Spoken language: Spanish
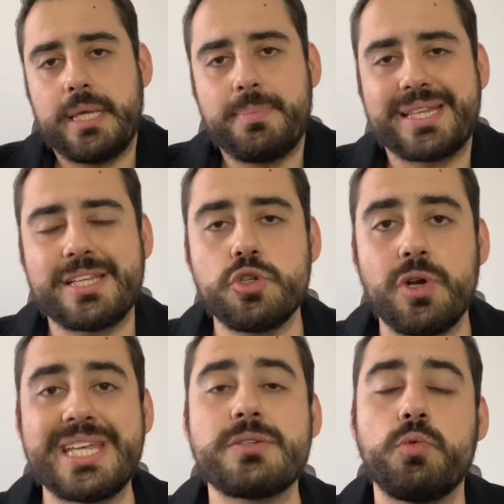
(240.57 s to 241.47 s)

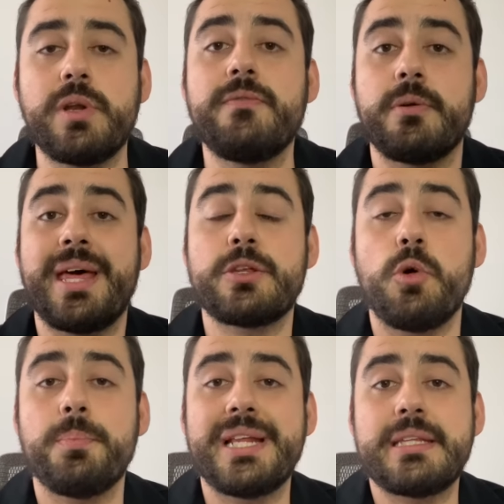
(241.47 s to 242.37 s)
hipertensión es una enfermedad
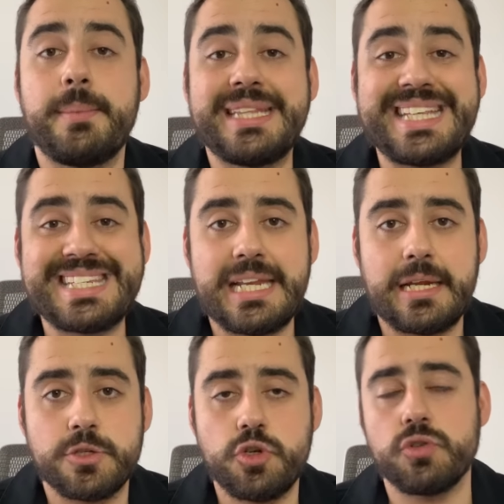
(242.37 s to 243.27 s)
completamente
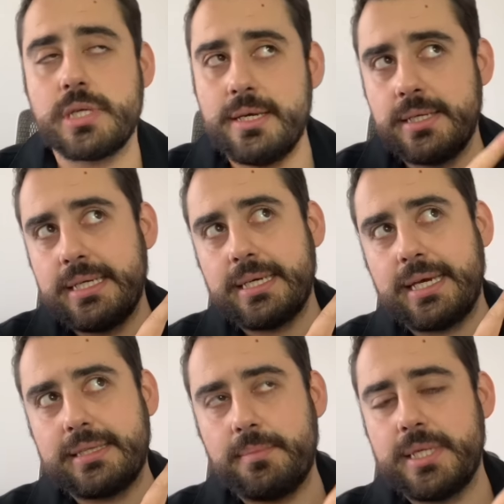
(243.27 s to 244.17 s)
silenciosa,
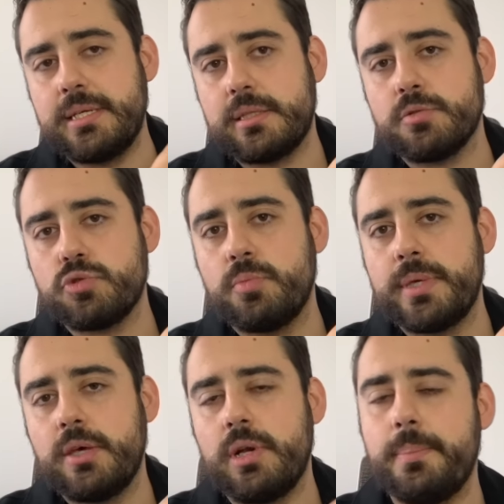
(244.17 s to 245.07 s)
que también ya te gustó un
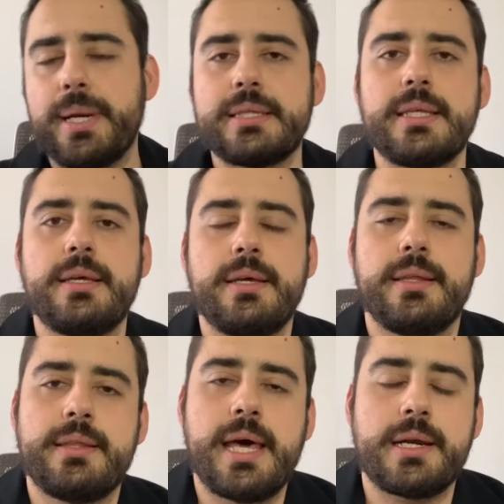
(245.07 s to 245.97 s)
video en la parte
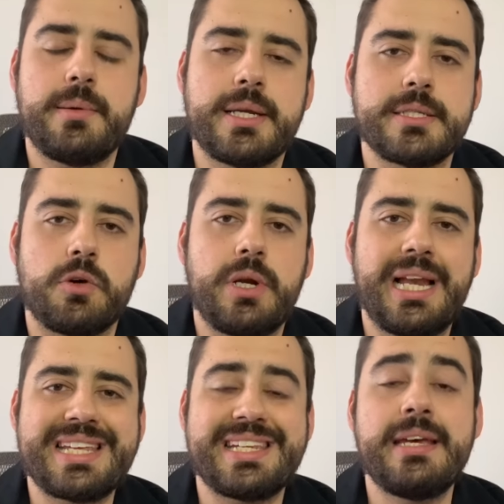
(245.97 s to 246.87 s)
eh, de arriba, les dejo el
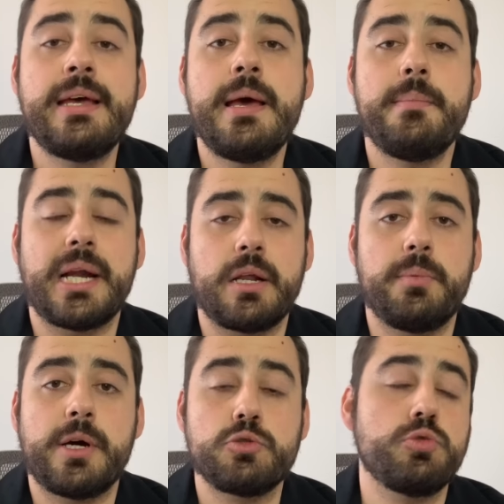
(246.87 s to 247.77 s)
enlace para que lo
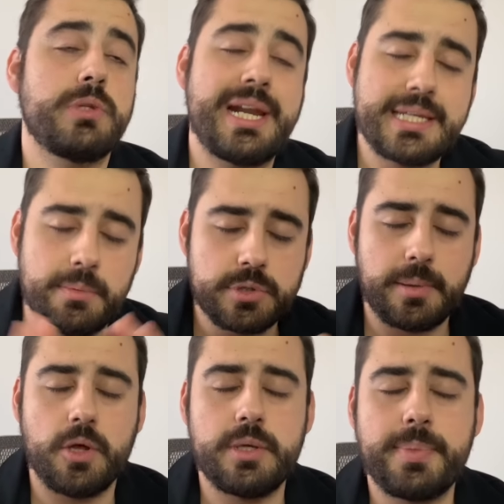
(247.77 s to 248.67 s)
puedan consultar, ya hemos
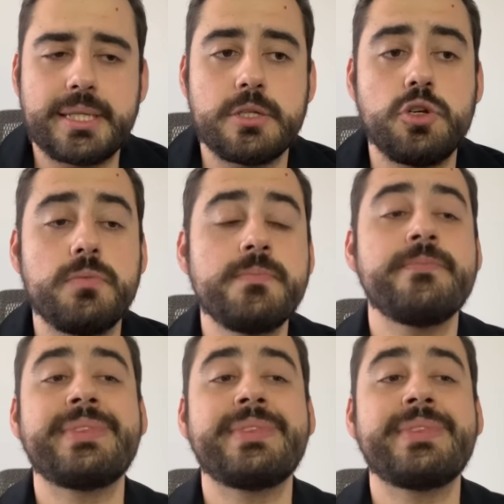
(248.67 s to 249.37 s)
hablado de hipertensión